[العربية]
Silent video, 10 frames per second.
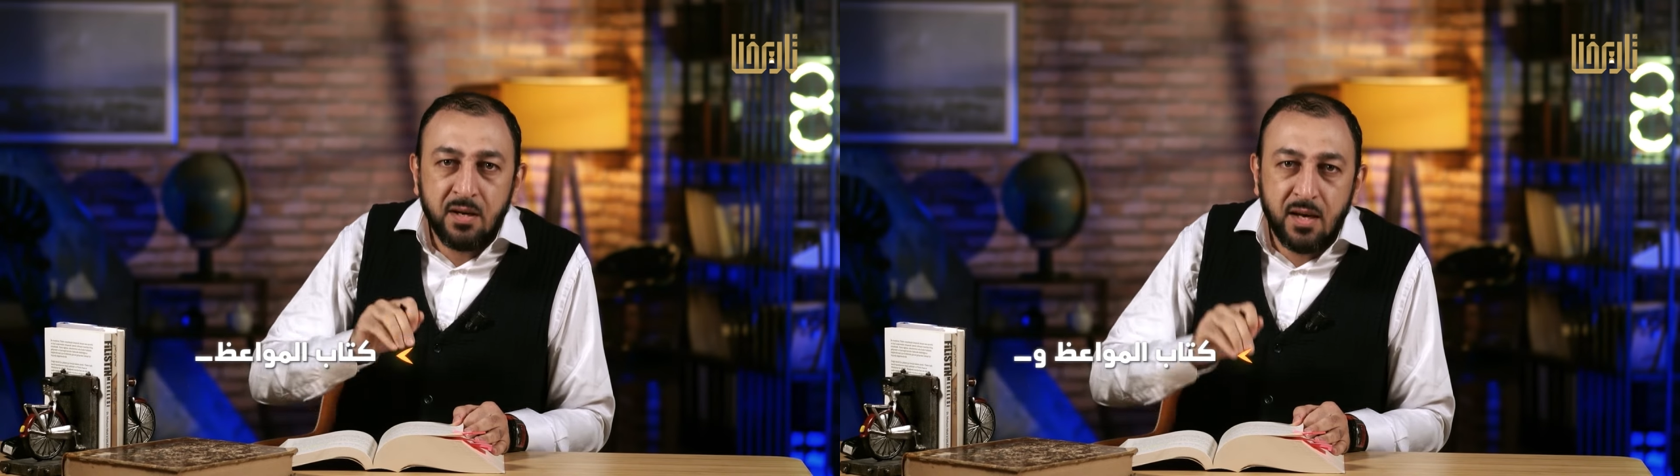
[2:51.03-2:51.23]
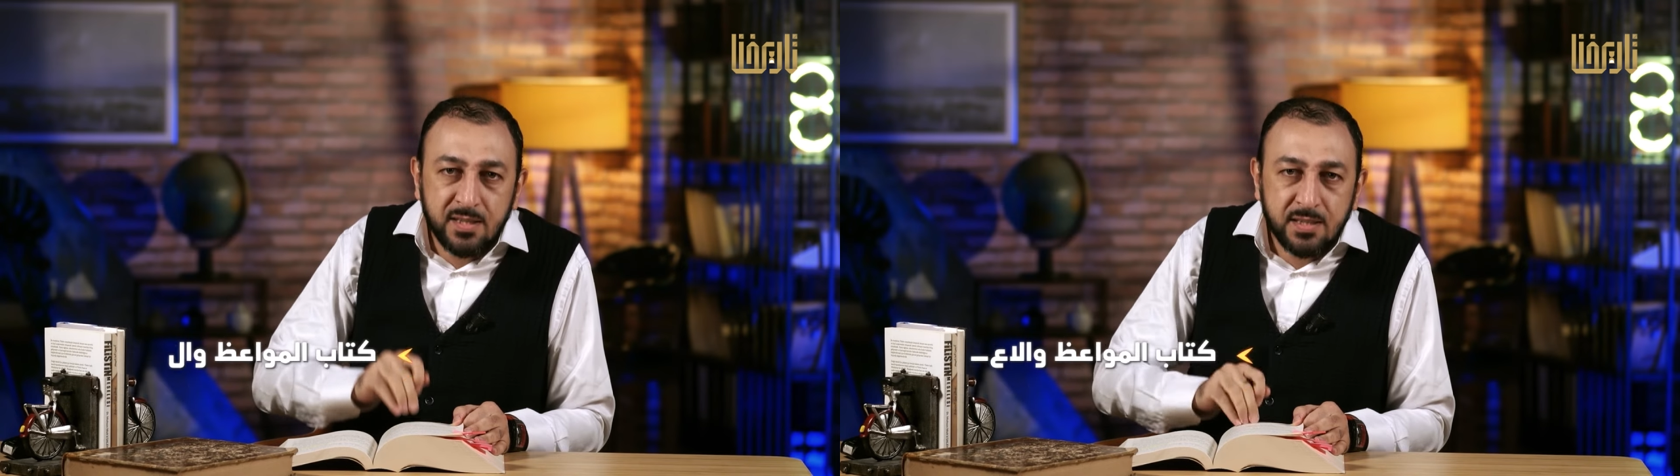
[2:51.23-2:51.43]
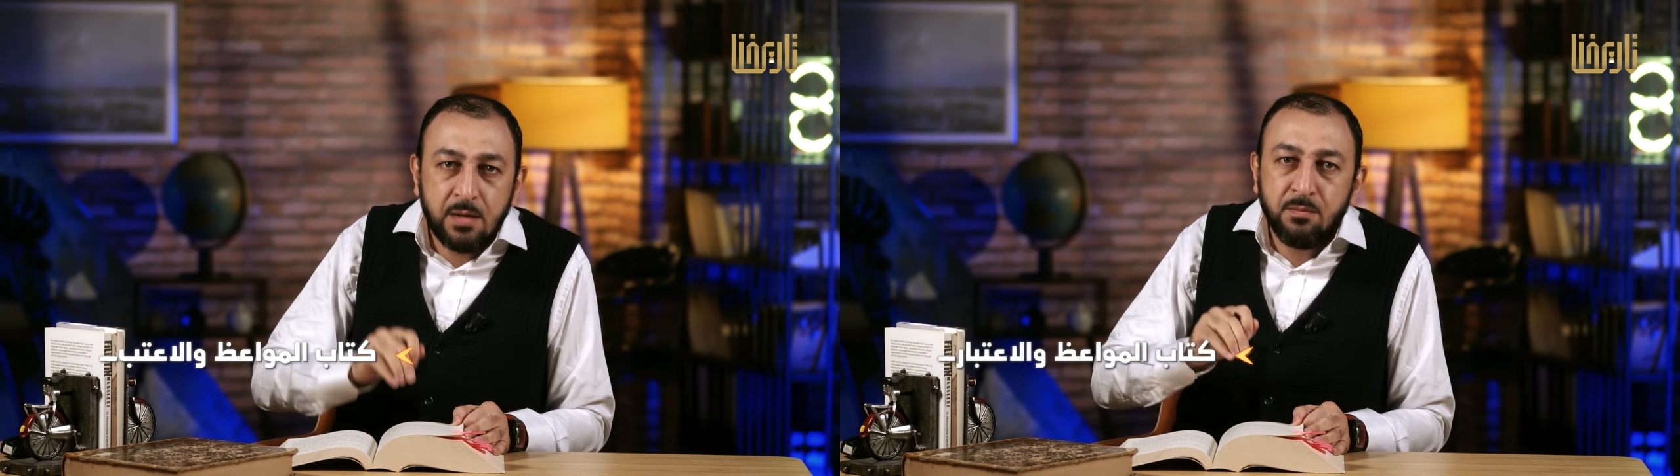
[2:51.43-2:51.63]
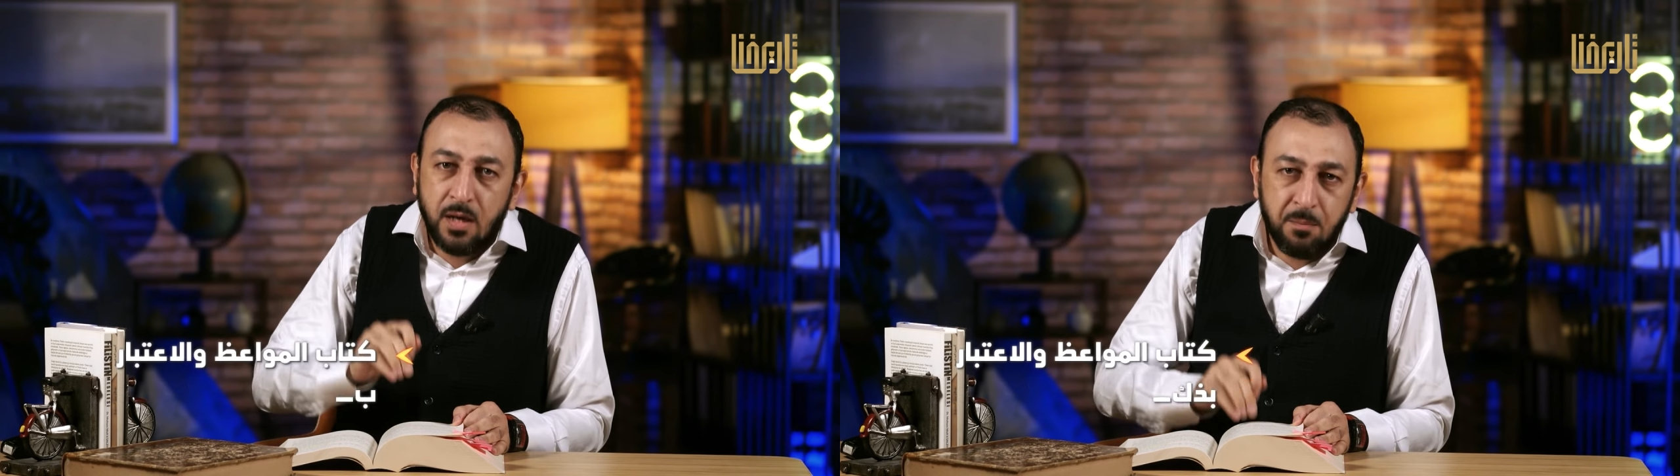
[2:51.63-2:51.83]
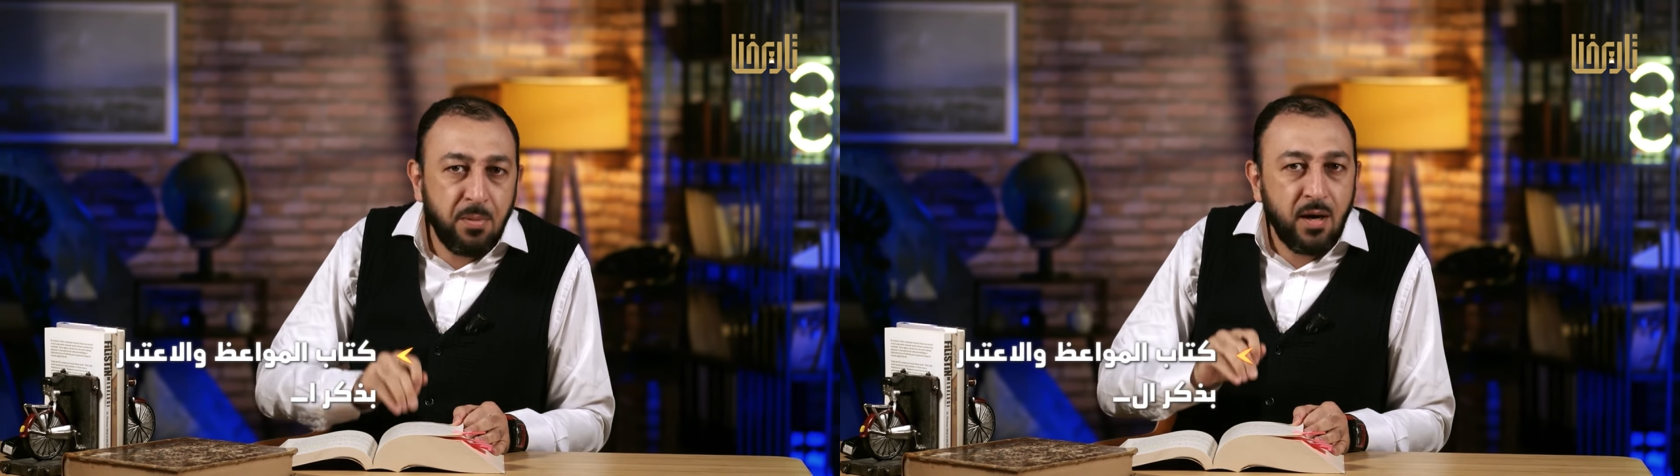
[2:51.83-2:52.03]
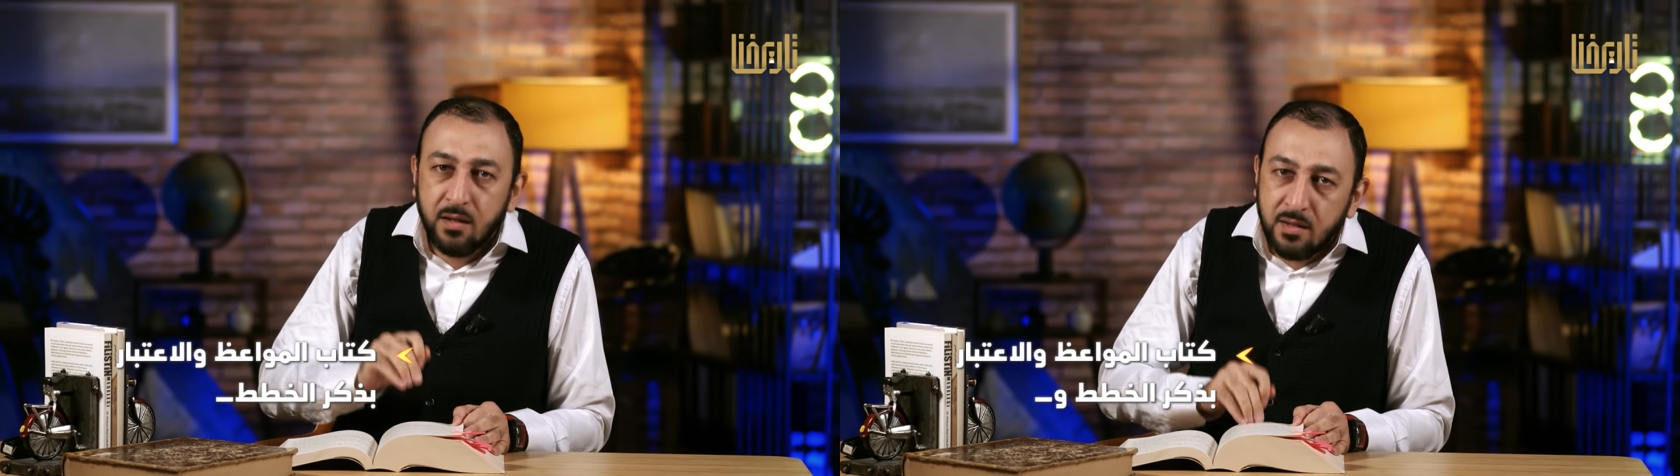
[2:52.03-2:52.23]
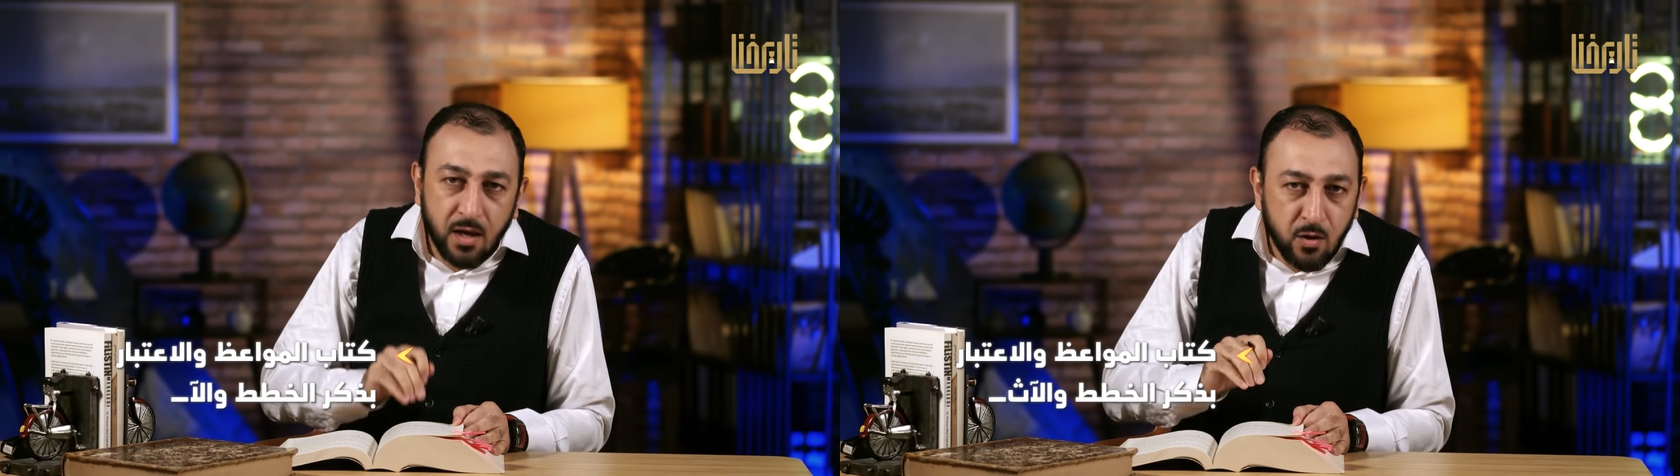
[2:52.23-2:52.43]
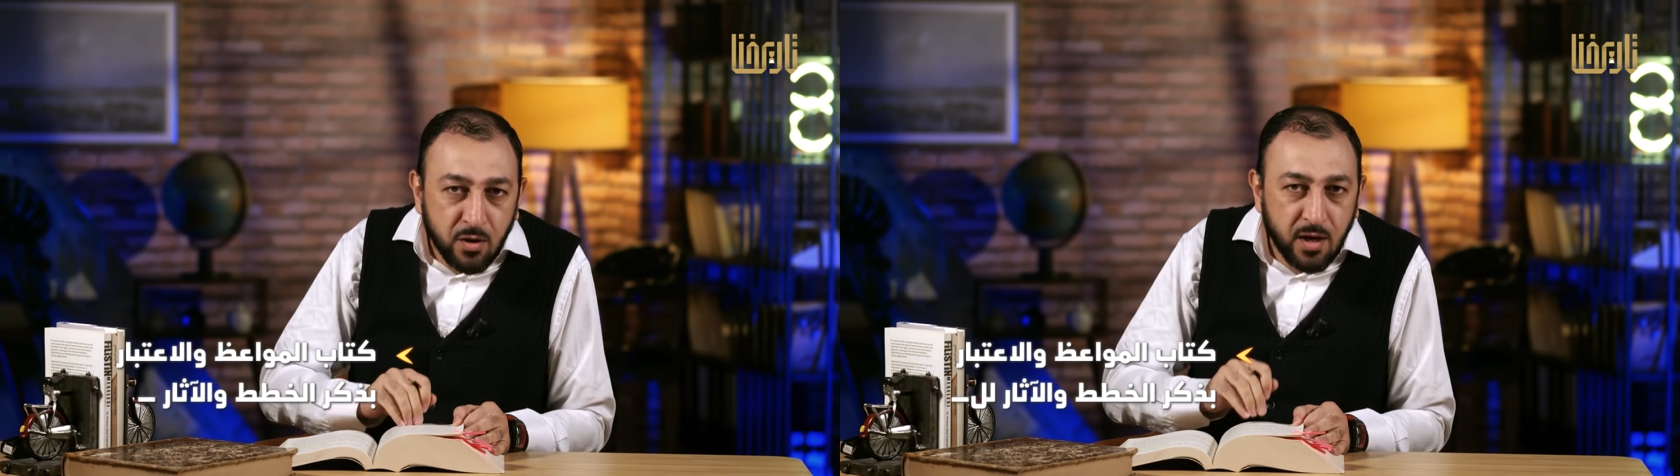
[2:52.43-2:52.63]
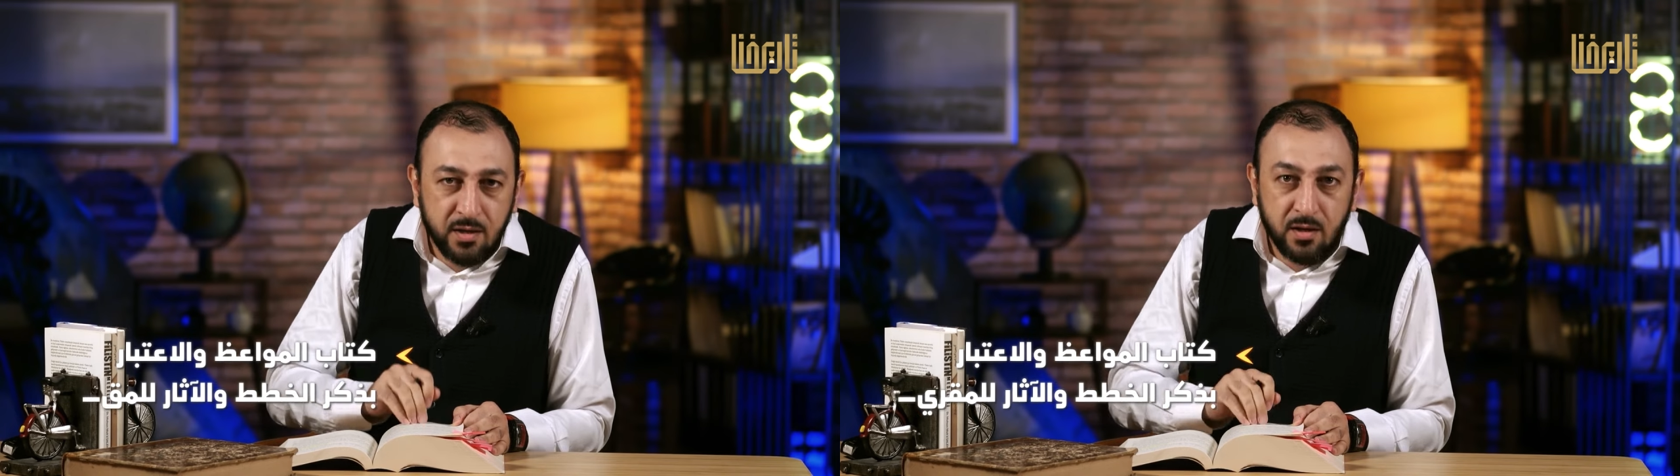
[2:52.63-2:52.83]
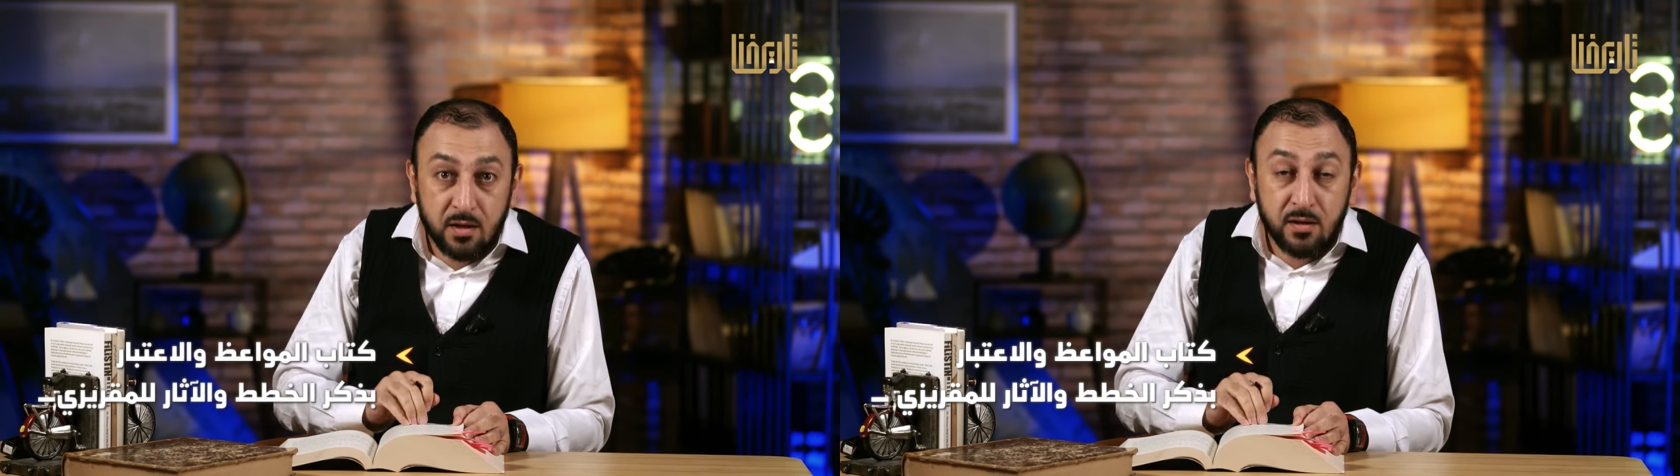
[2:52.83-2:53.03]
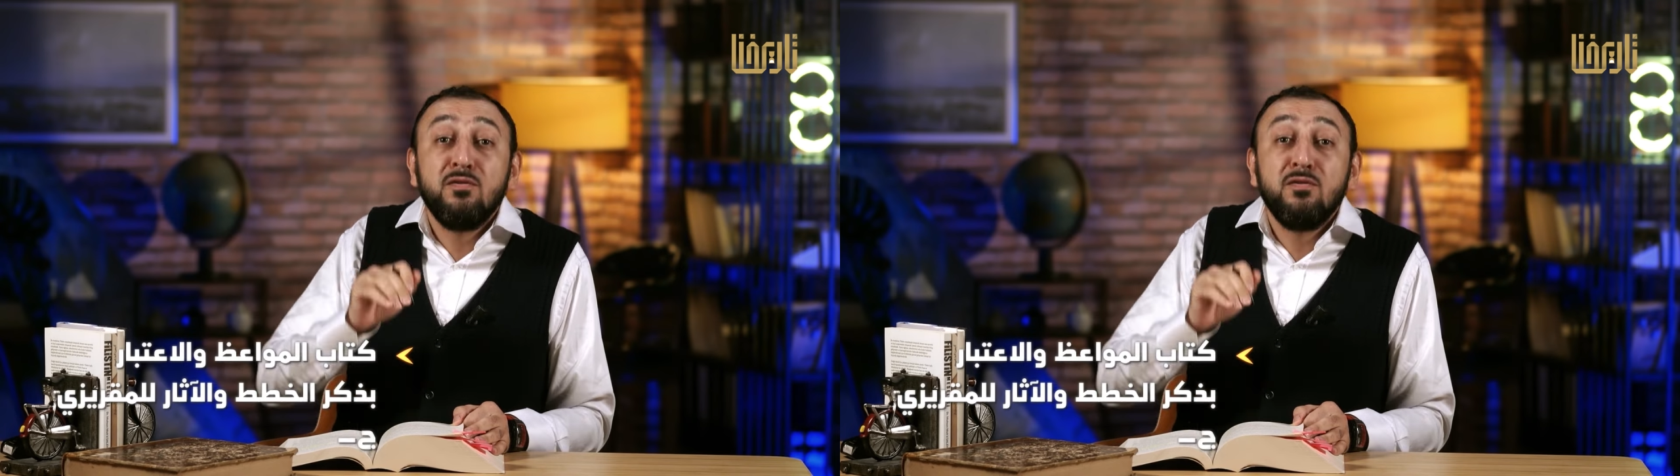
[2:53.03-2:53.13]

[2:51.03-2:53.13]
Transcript: أسلم قبح الله رأيك